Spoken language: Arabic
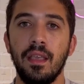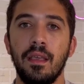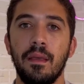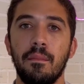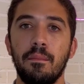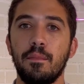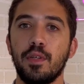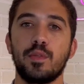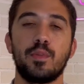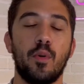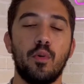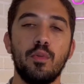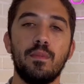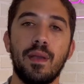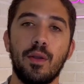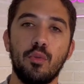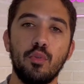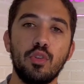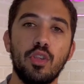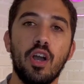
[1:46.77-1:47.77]
مش بقول
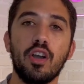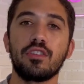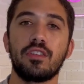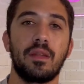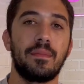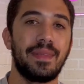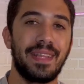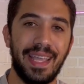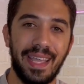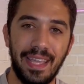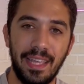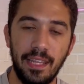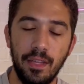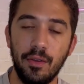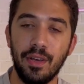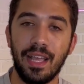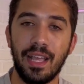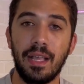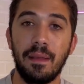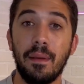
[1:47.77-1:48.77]
مجهود اكتر من غيري
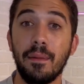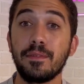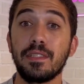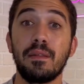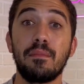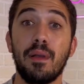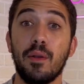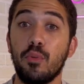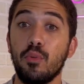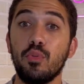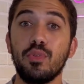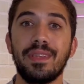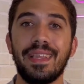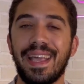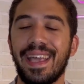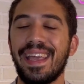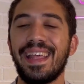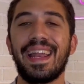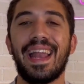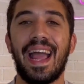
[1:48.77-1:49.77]
ولكن انا ببذل مجهود
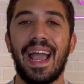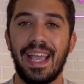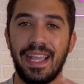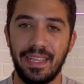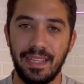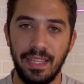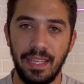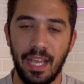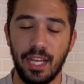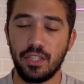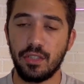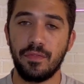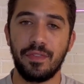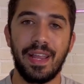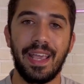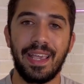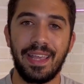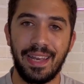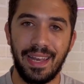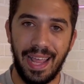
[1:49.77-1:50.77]
غير عادي عشان في
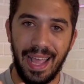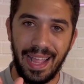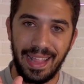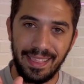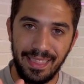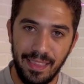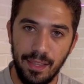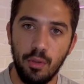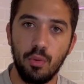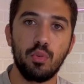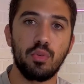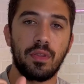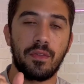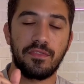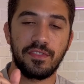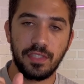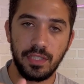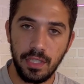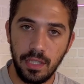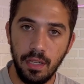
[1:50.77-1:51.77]
الاخر اديكوا
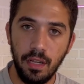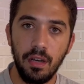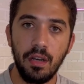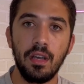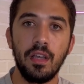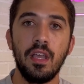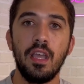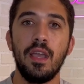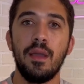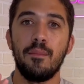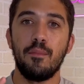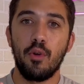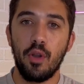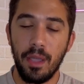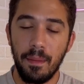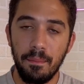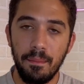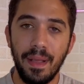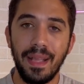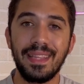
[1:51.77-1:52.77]
تفصيله
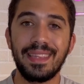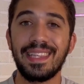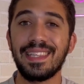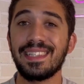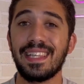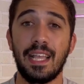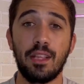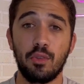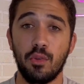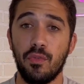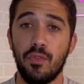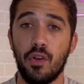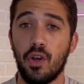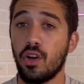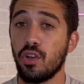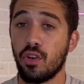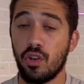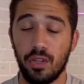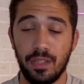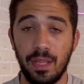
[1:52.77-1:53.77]
مهمه تساعدكم في
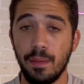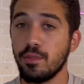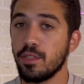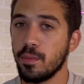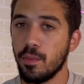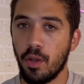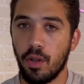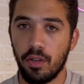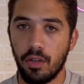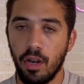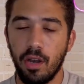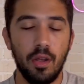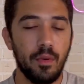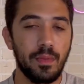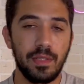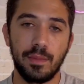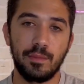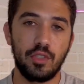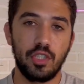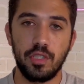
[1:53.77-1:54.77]
القرار تمشي بالقرار او ما
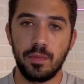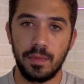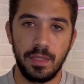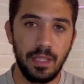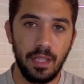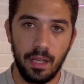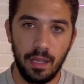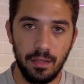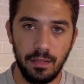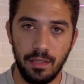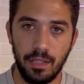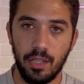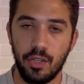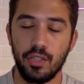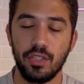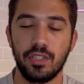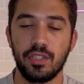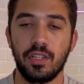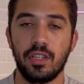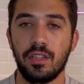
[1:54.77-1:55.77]
تمشيش بيه ده دي
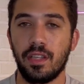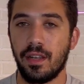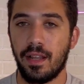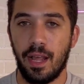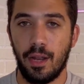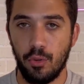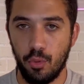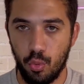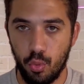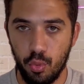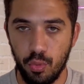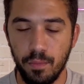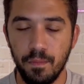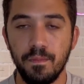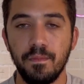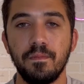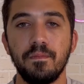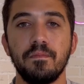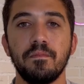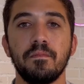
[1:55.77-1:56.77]
قصه ترجع لكم
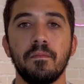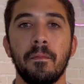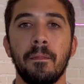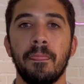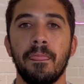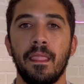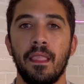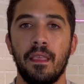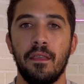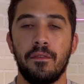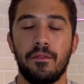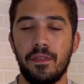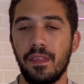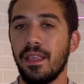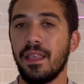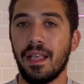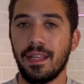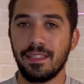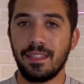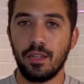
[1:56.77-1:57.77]
في
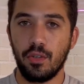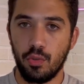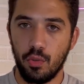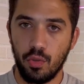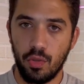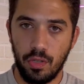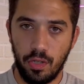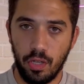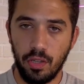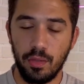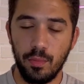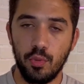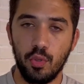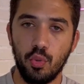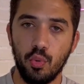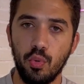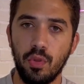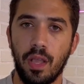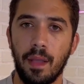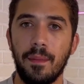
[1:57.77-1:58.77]
كذا رد من
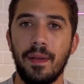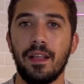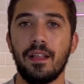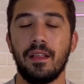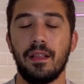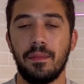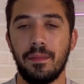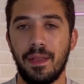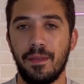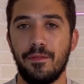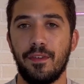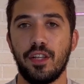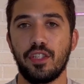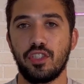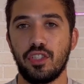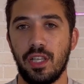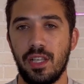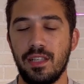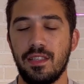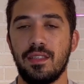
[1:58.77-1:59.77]
الردود يا جماعه ما ينفعش
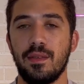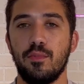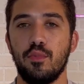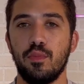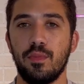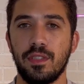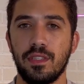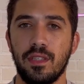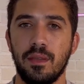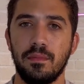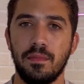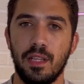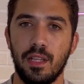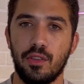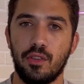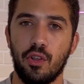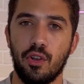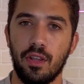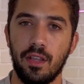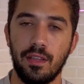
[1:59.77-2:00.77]
تحسبه من ضمن
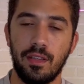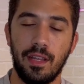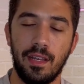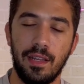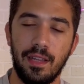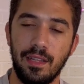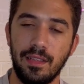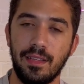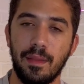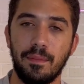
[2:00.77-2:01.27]
التارجت اللي انت